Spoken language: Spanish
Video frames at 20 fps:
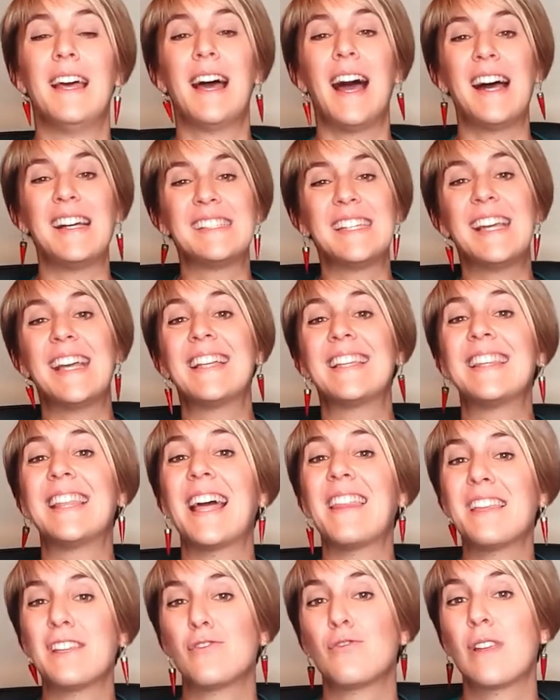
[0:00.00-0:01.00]
así que te
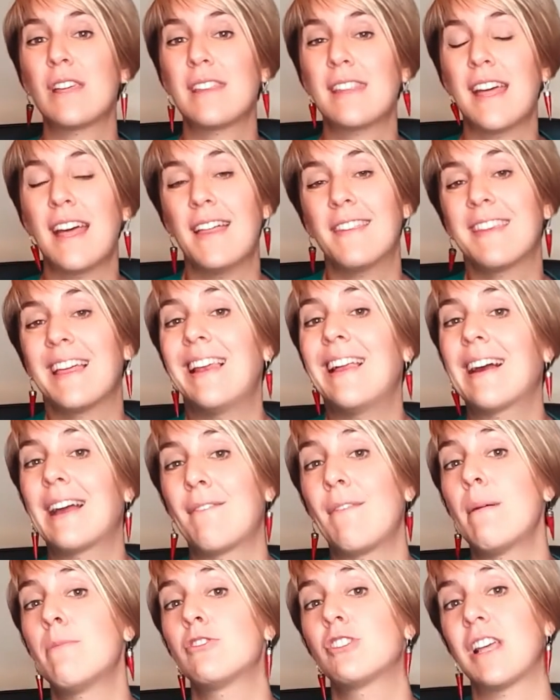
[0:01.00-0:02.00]
haces una idea de la que
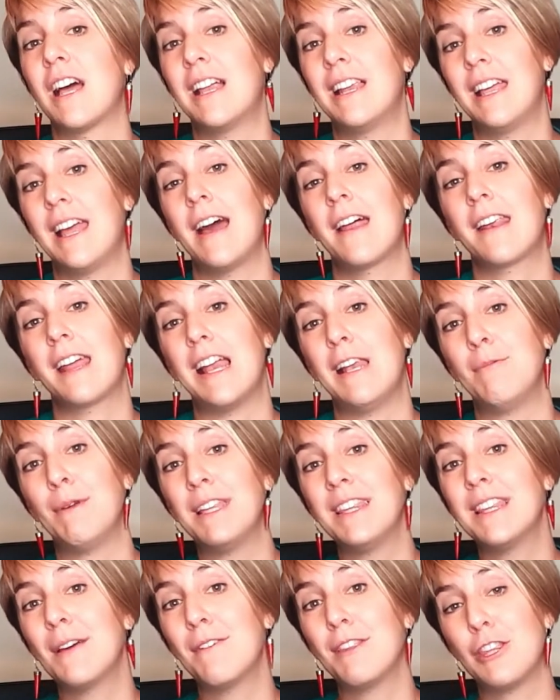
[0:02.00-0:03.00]
vamos a liar el
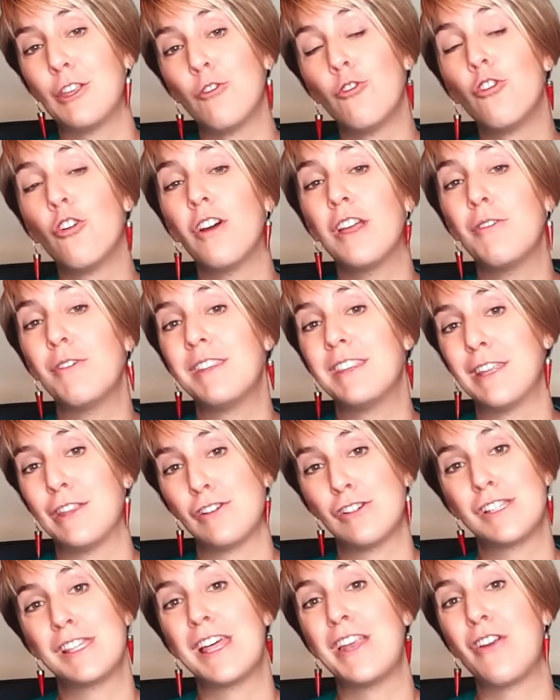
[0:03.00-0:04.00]
20, 21 y 22 de